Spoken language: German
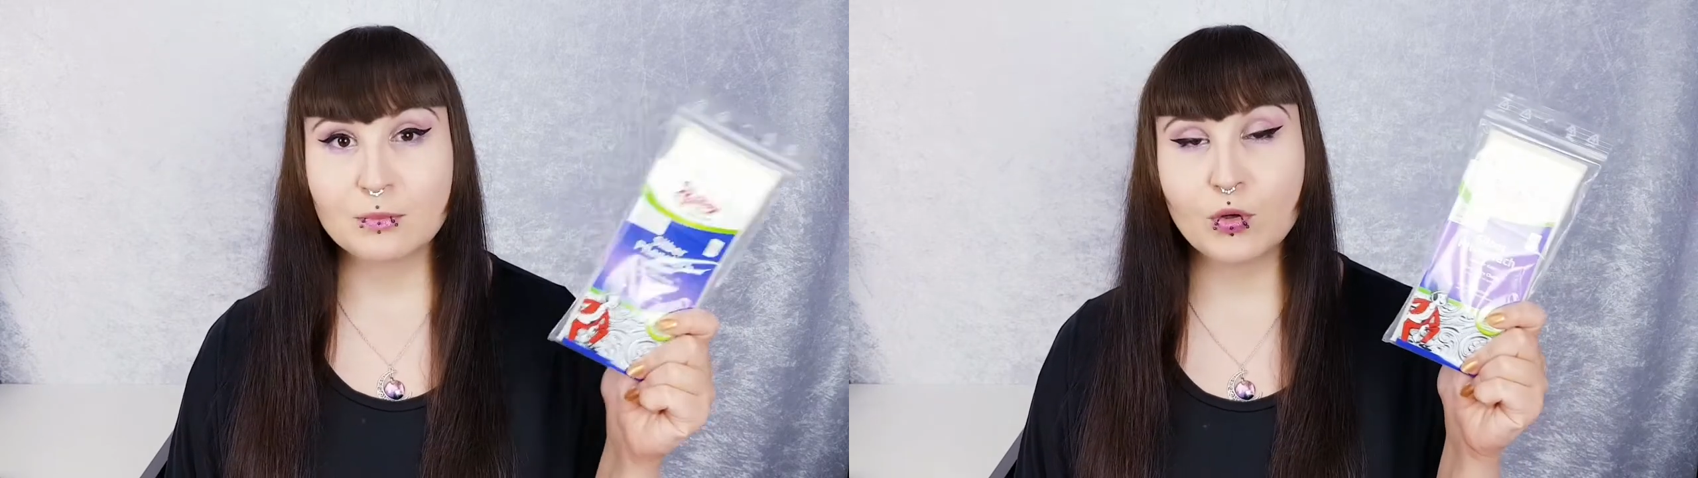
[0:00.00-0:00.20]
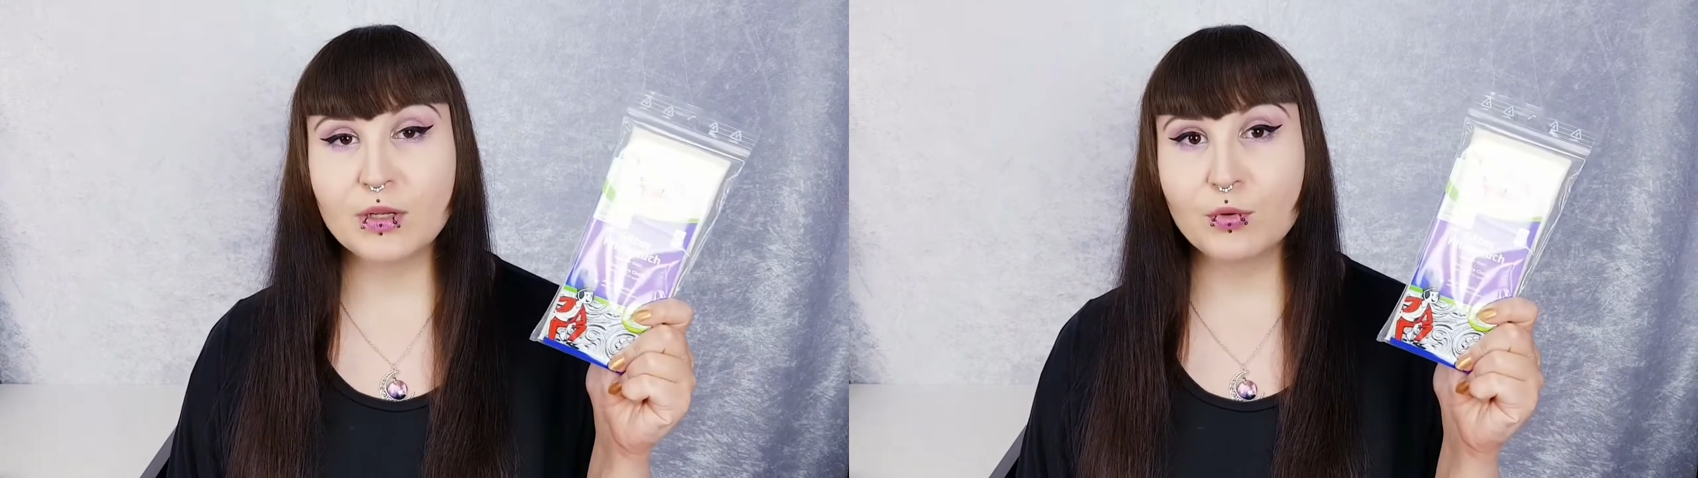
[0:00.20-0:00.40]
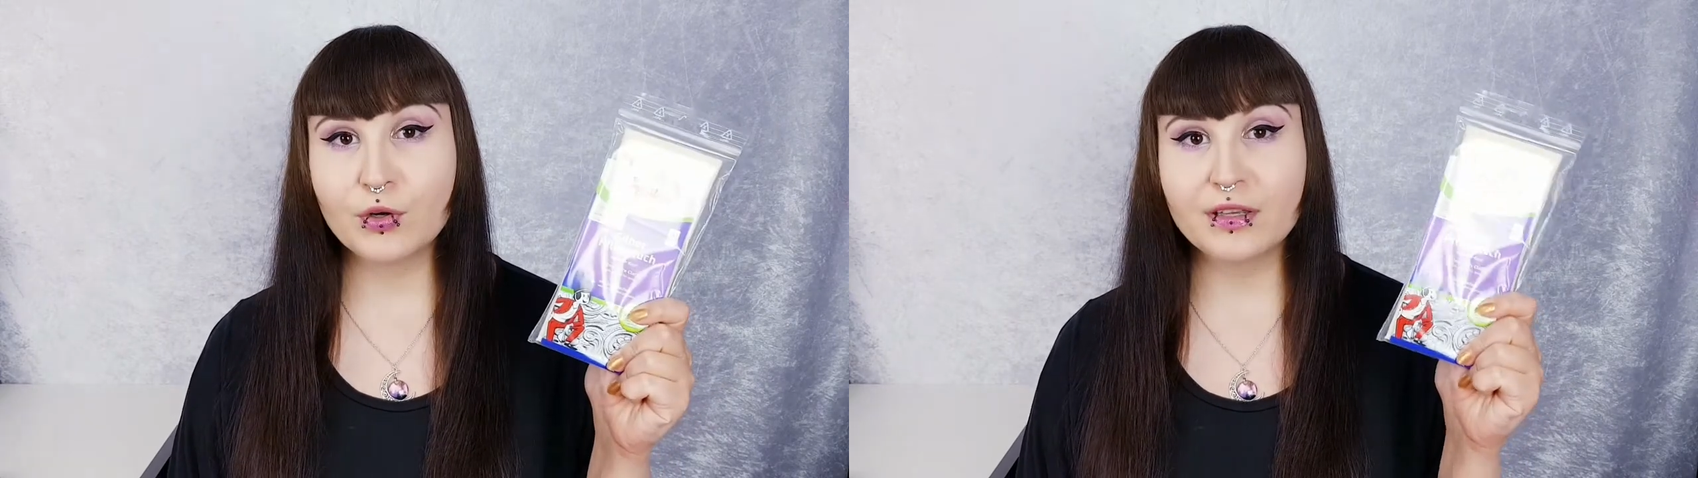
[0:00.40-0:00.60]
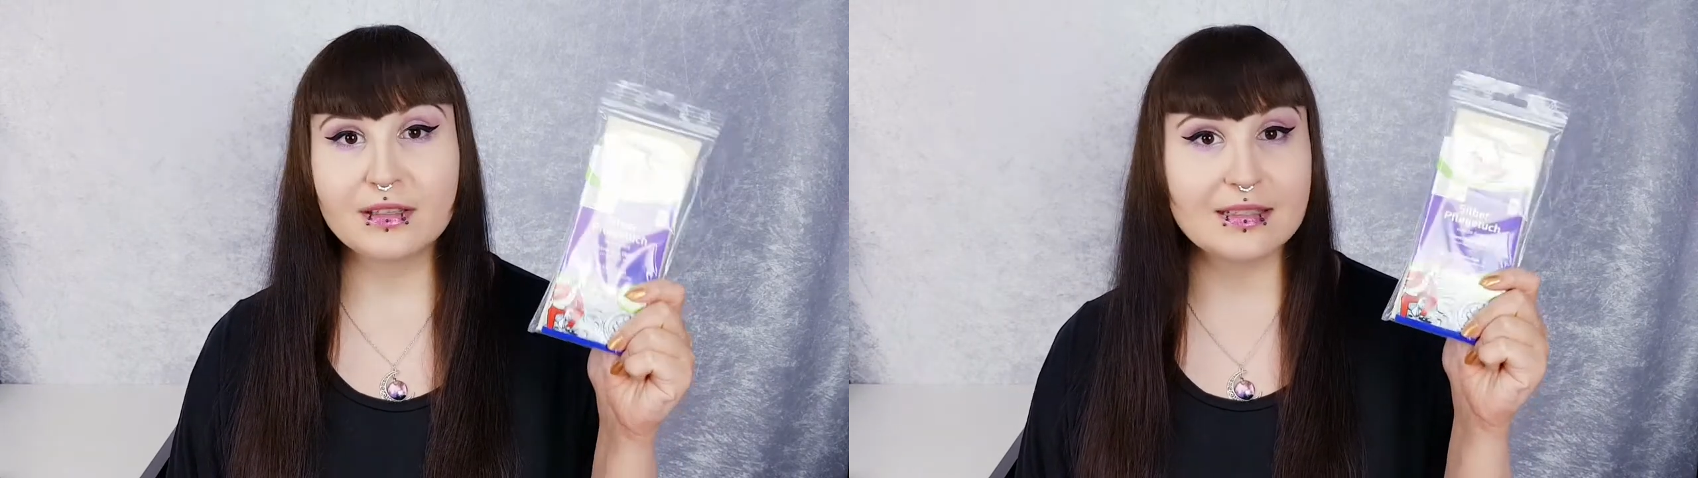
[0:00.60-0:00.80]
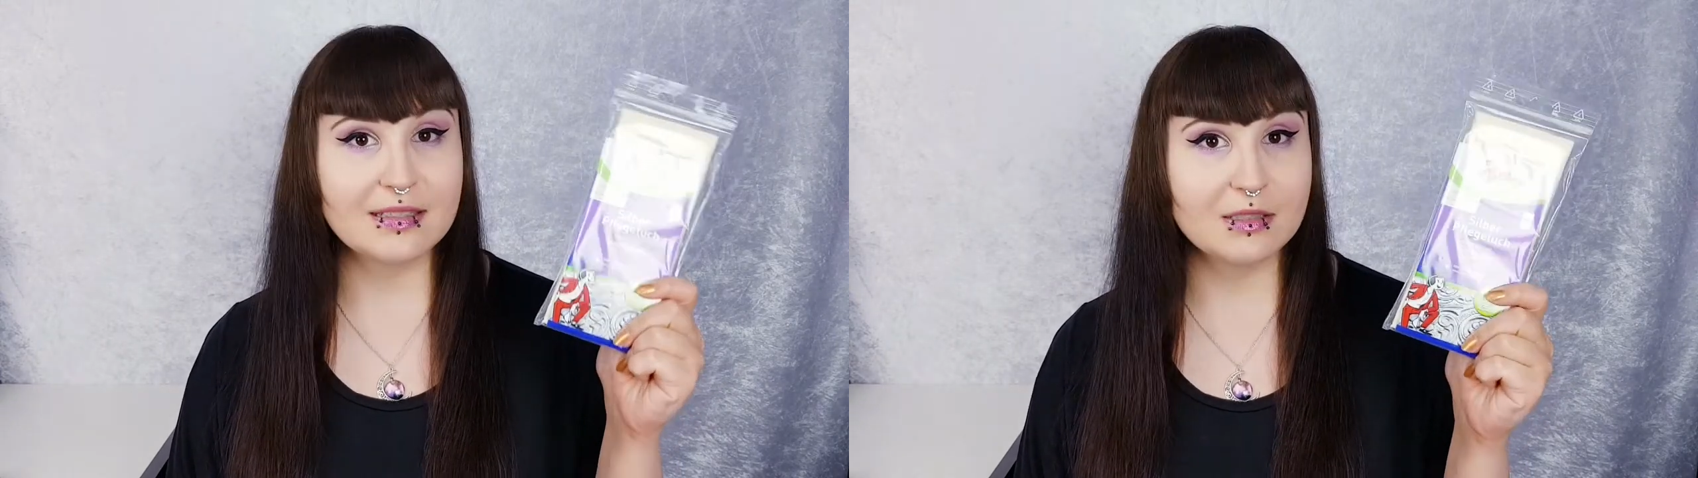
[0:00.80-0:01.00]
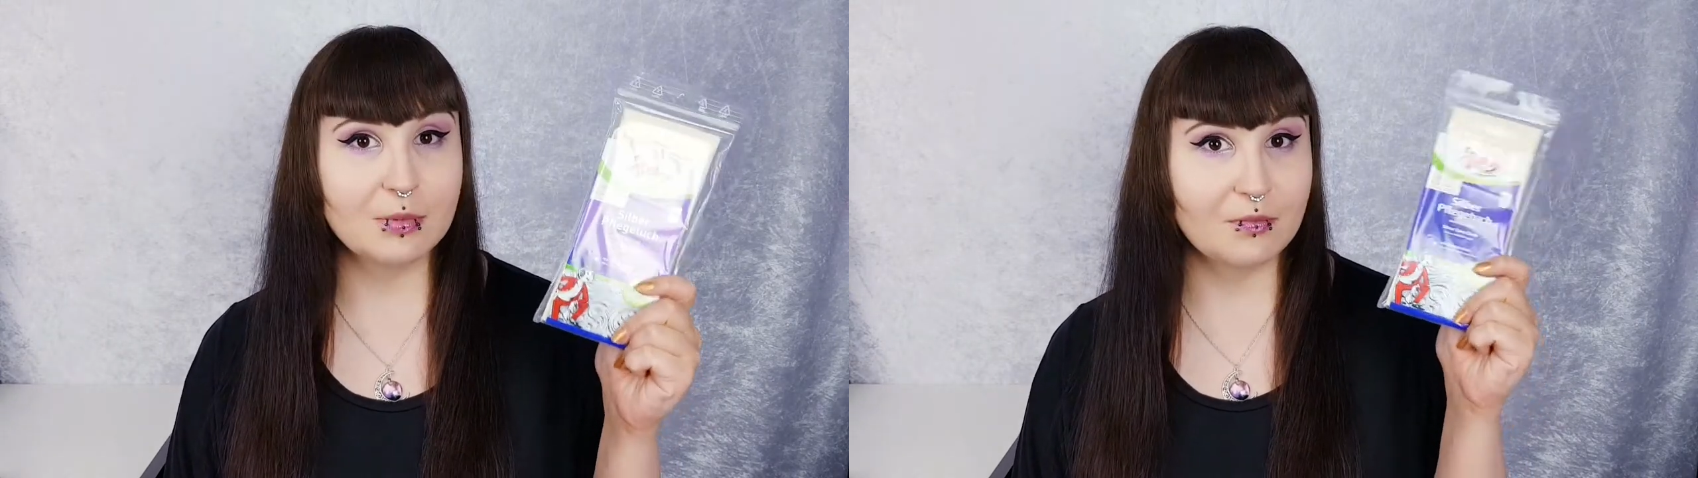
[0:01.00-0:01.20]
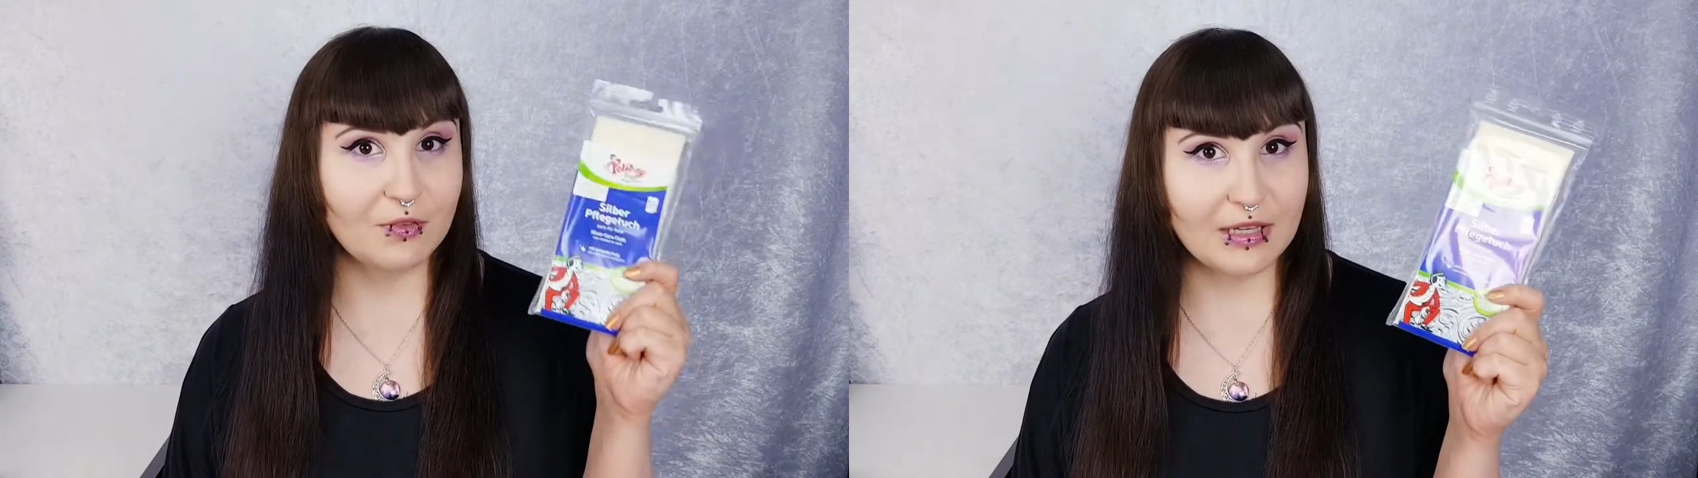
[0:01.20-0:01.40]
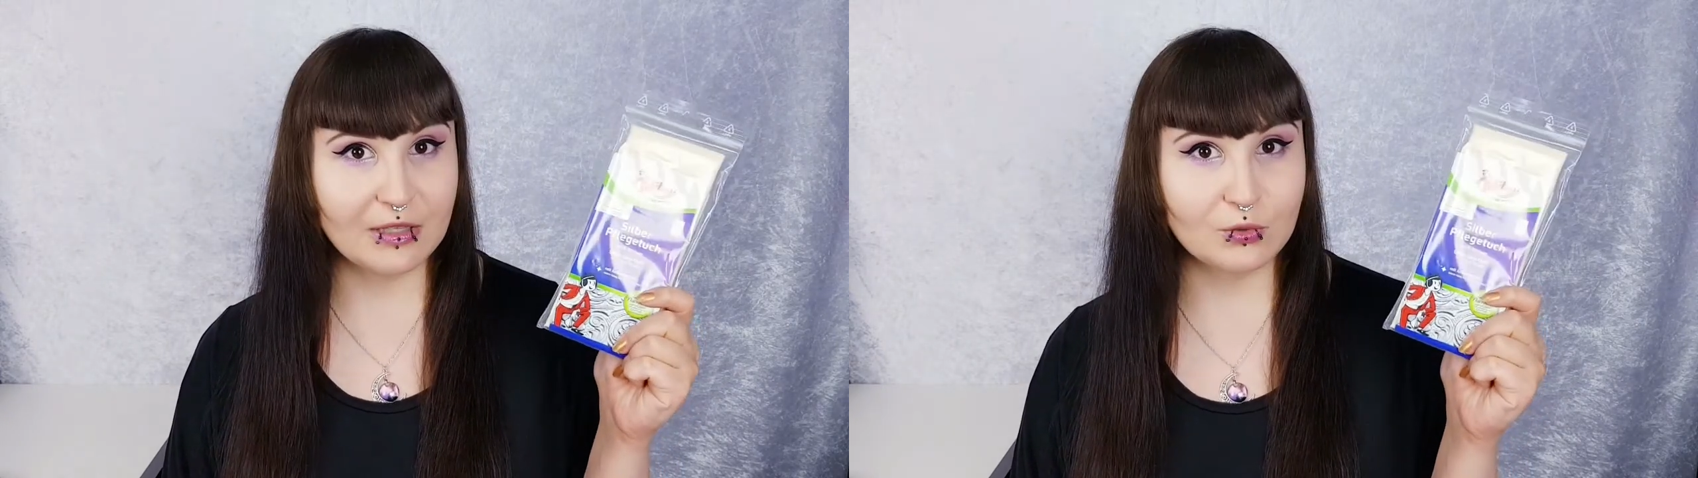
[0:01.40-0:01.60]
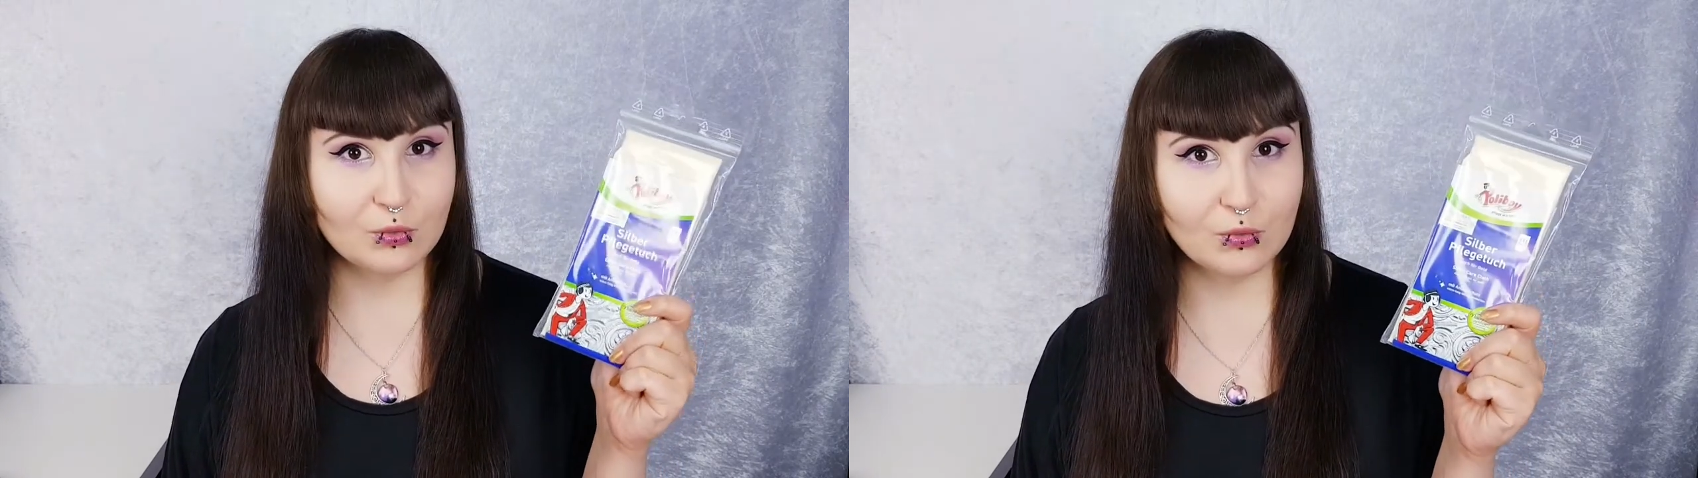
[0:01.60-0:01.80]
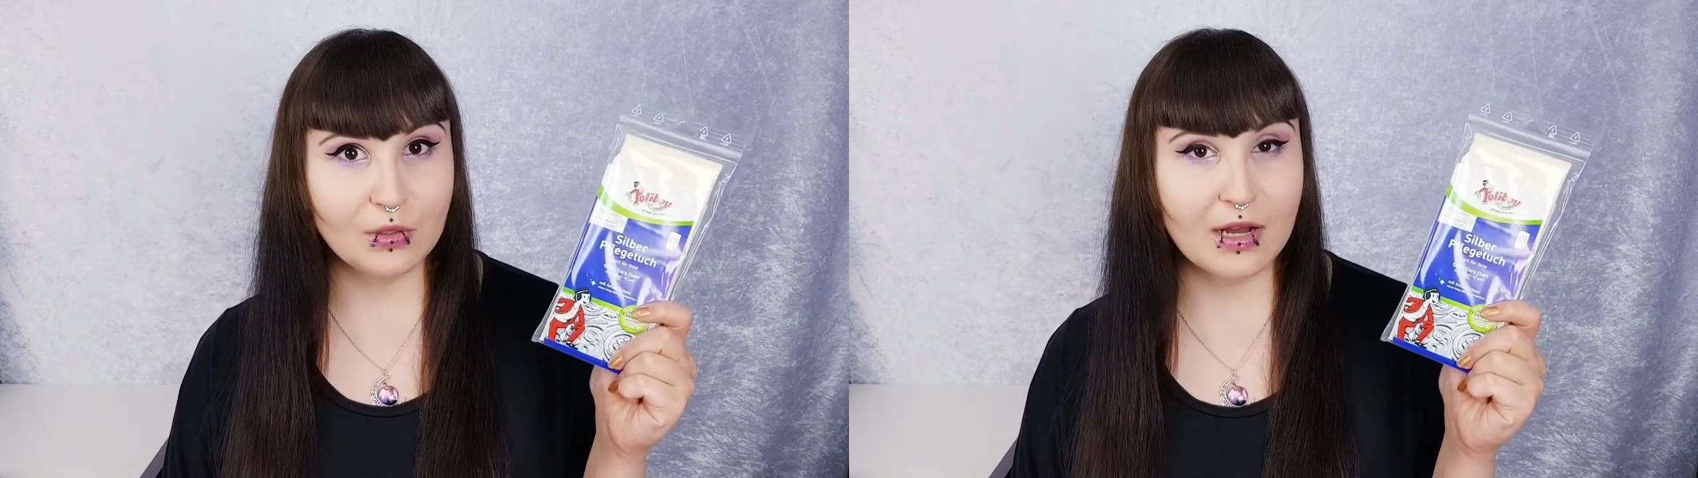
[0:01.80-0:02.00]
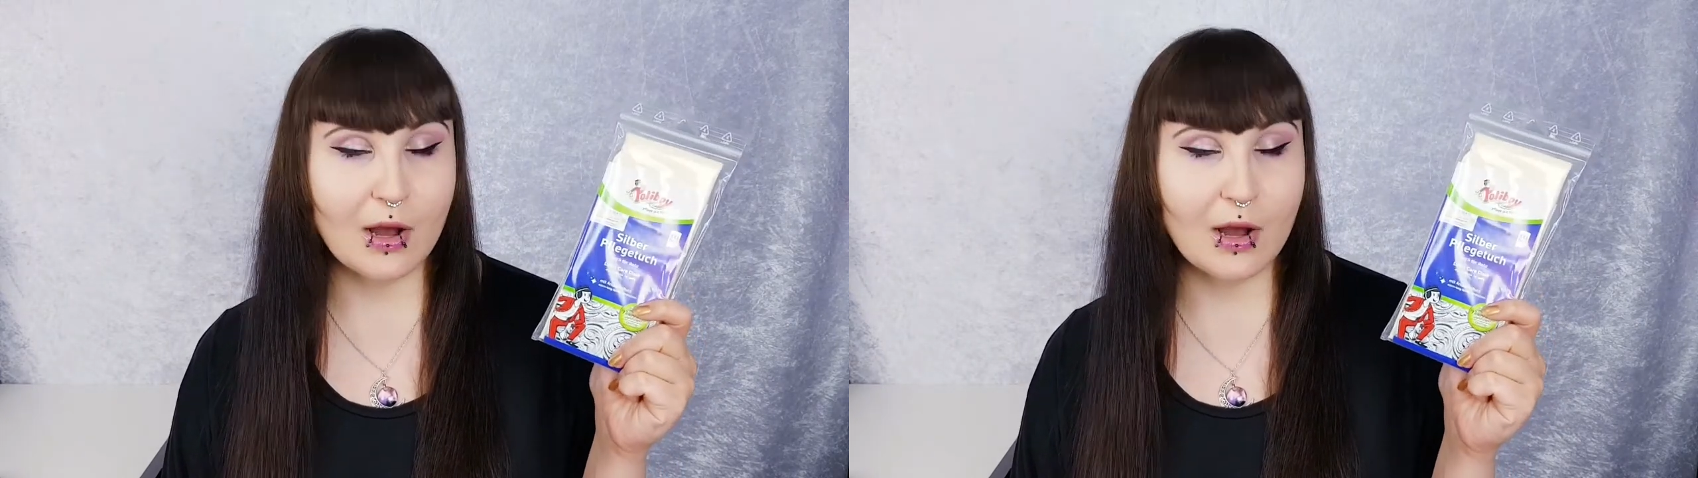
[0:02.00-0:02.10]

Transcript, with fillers: Polyboy Silberpflegetuch,